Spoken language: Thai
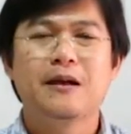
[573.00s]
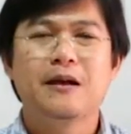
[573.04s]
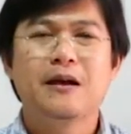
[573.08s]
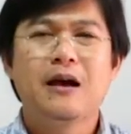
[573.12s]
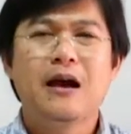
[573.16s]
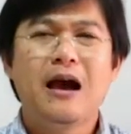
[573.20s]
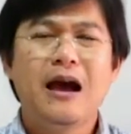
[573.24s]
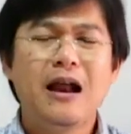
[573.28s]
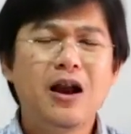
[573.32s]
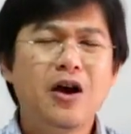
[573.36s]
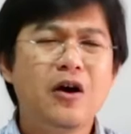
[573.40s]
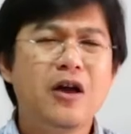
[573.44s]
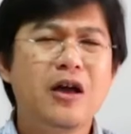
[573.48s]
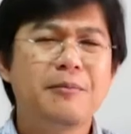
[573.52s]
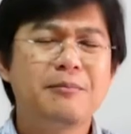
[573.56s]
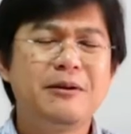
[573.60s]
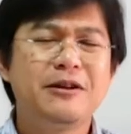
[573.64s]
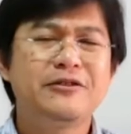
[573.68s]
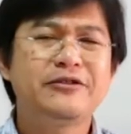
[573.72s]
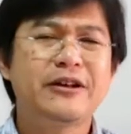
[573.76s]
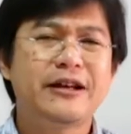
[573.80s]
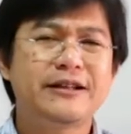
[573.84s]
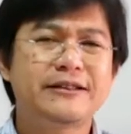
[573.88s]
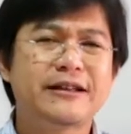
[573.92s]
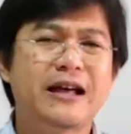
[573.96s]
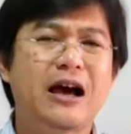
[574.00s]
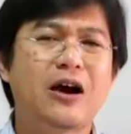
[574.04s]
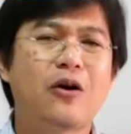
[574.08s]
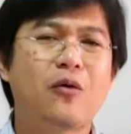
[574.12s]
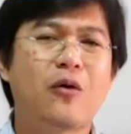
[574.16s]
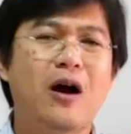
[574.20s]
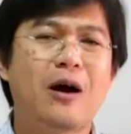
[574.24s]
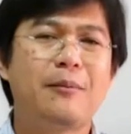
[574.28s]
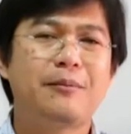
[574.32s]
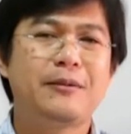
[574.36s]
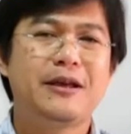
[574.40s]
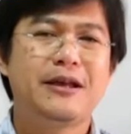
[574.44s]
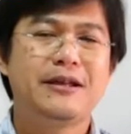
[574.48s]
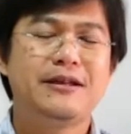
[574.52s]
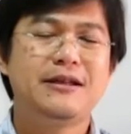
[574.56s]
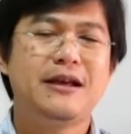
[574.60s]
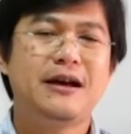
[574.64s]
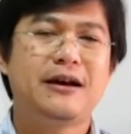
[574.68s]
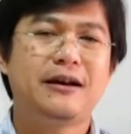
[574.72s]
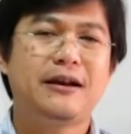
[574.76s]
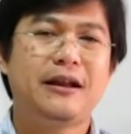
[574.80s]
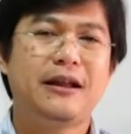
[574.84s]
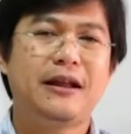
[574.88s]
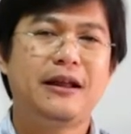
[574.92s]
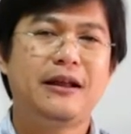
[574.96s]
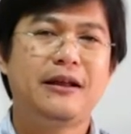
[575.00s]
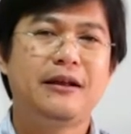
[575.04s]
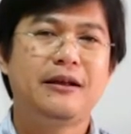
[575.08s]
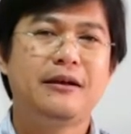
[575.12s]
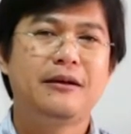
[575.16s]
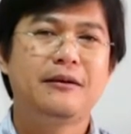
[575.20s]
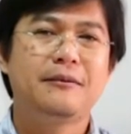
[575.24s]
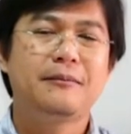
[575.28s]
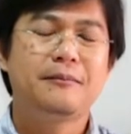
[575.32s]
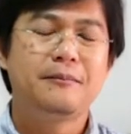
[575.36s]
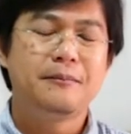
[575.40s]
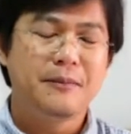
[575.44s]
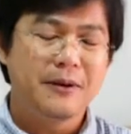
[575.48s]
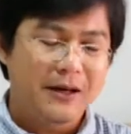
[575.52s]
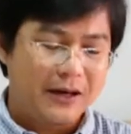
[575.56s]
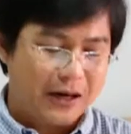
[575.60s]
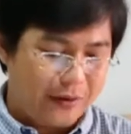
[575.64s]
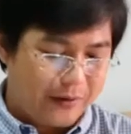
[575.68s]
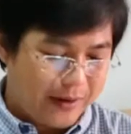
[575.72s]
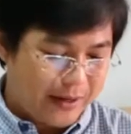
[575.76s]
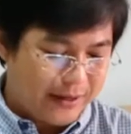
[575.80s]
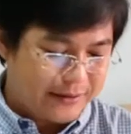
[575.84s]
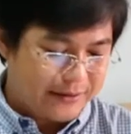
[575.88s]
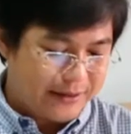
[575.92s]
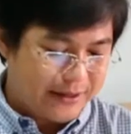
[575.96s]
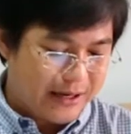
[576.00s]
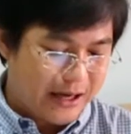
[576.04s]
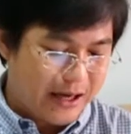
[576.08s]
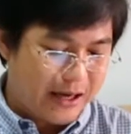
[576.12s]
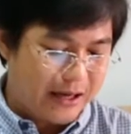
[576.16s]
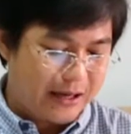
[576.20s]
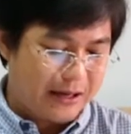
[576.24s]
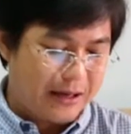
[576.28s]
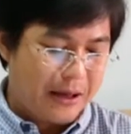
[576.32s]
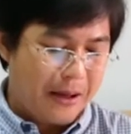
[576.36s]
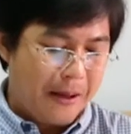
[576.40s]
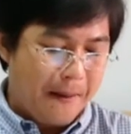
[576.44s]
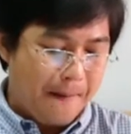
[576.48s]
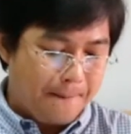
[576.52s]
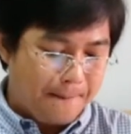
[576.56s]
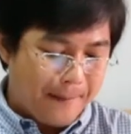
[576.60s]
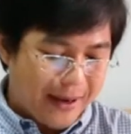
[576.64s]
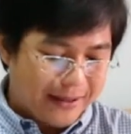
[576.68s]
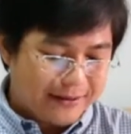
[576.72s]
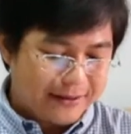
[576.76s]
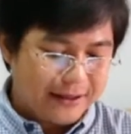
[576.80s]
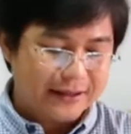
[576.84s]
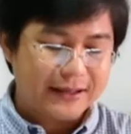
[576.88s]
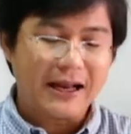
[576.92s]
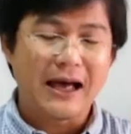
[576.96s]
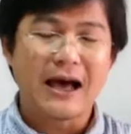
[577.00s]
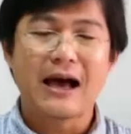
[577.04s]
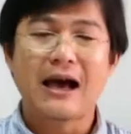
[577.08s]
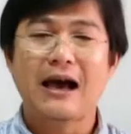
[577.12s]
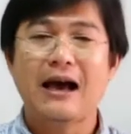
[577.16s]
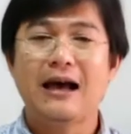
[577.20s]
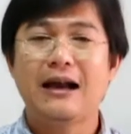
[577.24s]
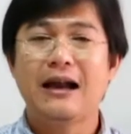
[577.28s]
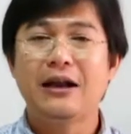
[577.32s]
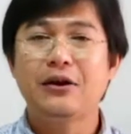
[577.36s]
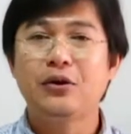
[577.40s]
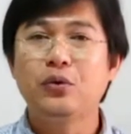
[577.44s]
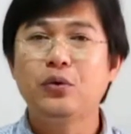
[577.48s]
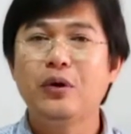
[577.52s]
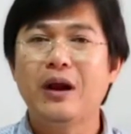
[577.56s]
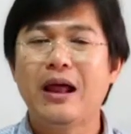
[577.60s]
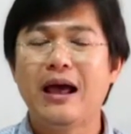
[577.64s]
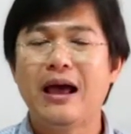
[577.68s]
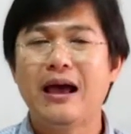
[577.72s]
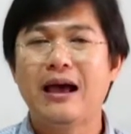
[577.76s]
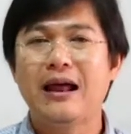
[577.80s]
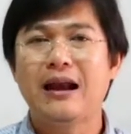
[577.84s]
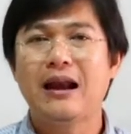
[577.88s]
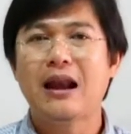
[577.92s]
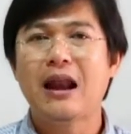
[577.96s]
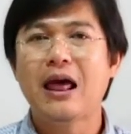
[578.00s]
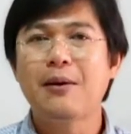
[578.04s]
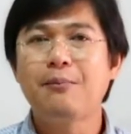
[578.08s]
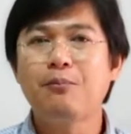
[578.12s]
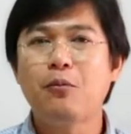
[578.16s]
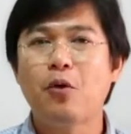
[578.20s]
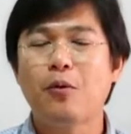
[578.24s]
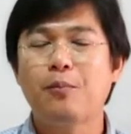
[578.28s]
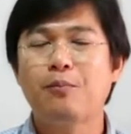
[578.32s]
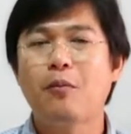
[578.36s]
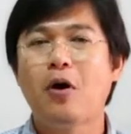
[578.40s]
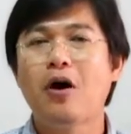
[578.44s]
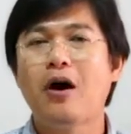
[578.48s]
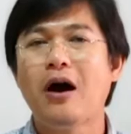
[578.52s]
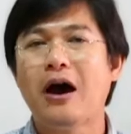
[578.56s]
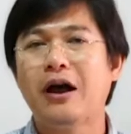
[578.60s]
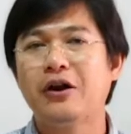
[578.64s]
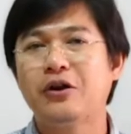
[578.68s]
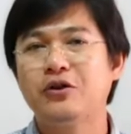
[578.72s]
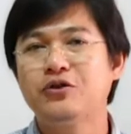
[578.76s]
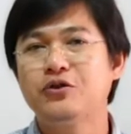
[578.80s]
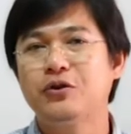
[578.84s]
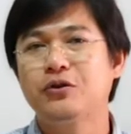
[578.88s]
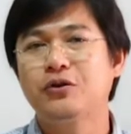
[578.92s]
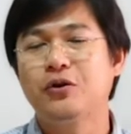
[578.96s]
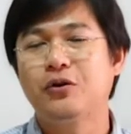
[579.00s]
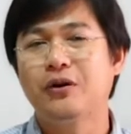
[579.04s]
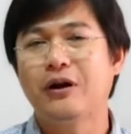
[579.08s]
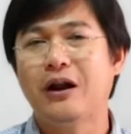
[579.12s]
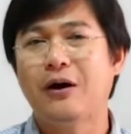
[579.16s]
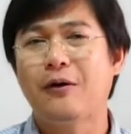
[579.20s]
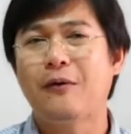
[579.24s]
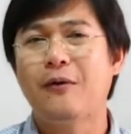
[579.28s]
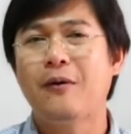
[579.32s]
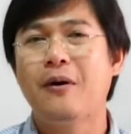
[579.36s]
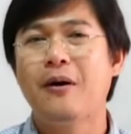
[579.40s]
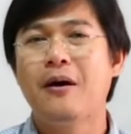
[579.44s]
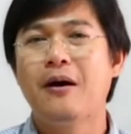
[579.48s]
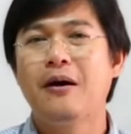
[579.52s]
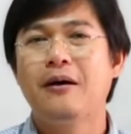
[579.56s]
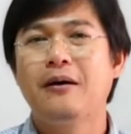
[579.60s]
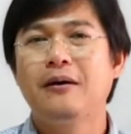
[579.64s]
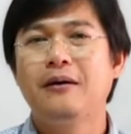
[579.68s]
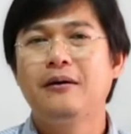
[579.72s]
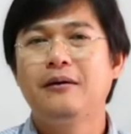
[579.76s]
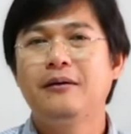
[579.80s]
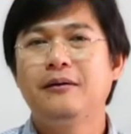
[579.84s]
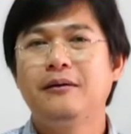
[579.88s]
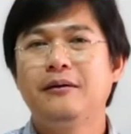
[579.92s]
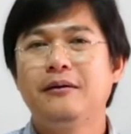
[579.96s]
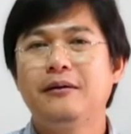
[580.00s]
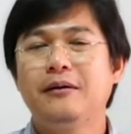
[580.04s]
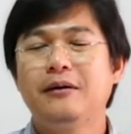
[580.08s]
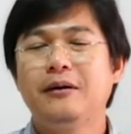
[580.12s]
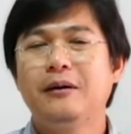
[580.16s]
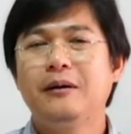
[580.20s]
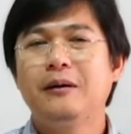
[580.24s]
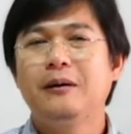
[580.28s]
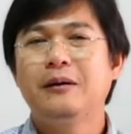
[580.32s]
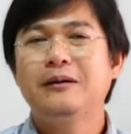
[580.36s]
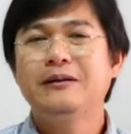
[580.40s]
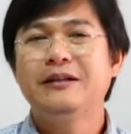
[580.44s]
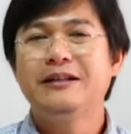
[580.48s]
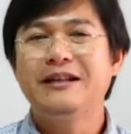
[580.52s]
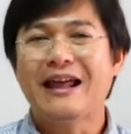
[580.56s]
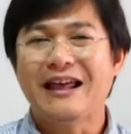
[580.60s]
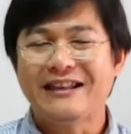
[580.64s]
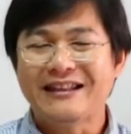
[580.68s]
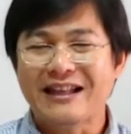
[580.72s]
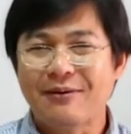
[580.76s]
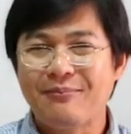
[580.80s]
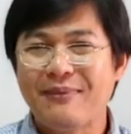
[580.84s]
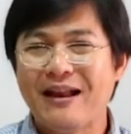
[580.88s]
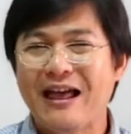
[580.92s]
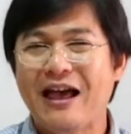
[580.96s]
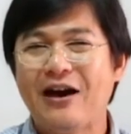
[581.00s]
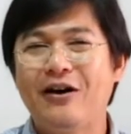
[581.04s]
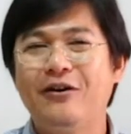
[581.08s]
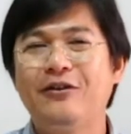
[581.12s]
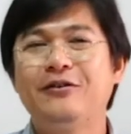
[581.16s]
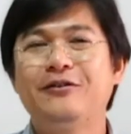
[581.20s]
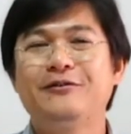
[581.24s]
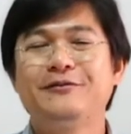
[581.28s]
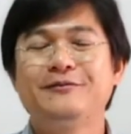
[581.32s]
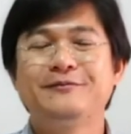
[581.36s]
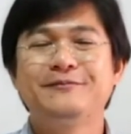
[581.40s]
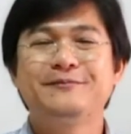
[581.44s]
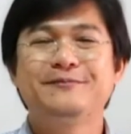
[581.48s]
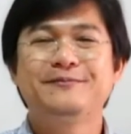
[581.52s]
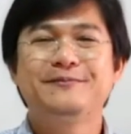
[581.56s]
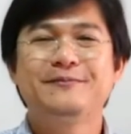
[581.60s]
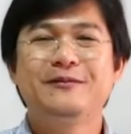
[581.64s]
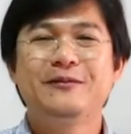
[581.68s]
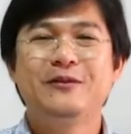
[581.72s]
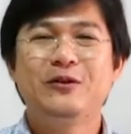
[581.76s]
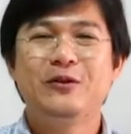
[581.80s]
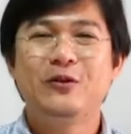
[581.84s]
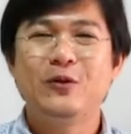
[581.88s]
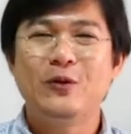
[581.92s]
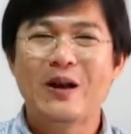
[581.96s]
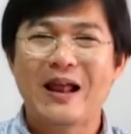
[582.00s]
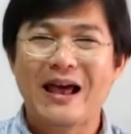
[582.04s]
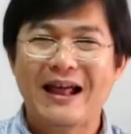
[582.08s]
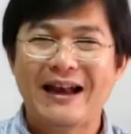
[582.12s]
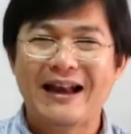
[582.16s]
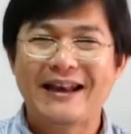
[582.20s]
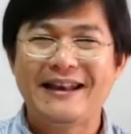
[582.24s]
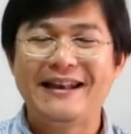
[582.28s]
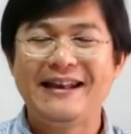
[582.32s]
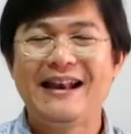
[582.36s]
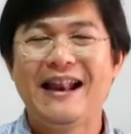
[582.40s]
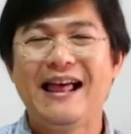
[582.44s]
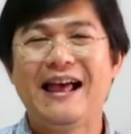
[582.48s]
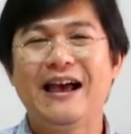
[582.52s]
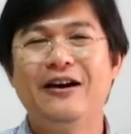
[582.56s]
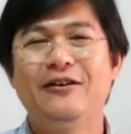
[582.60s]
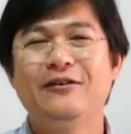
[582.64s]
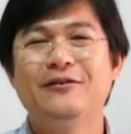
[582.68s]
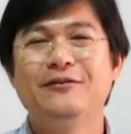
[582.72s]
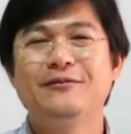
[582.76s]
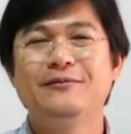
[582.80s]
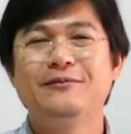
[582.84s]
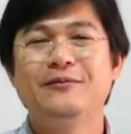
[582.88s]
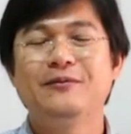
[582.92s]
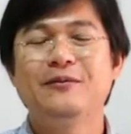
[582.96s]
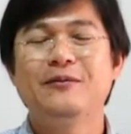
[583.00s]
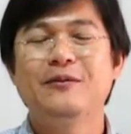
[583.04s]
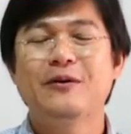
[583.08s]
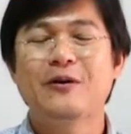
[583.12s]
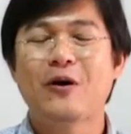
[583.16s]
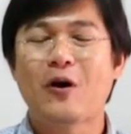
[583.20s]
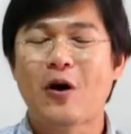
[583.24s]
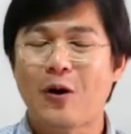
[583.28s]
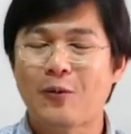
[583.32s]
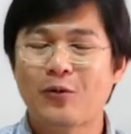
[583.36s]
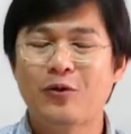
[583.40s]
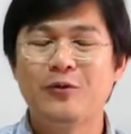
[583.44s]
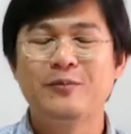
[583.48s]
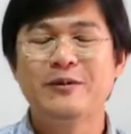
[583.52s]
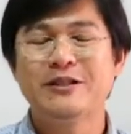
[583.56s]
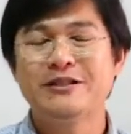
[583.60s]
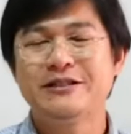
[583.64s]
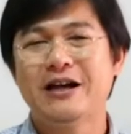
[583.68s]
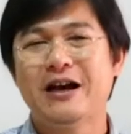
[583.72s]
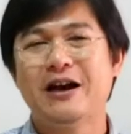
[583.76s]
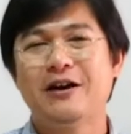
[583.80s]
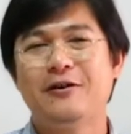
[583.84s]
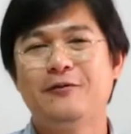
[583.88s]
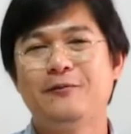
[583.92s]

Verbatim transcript: ให้เราเองมีสายตาความคิดอย่างนี้ เพื่อเราเองจะได้พัฒนาและดูแลและปกป้องอนุชนของเรา ที่ไหนทำแล้ว ดูแลดีแล้วขอบคุณพระเจ้า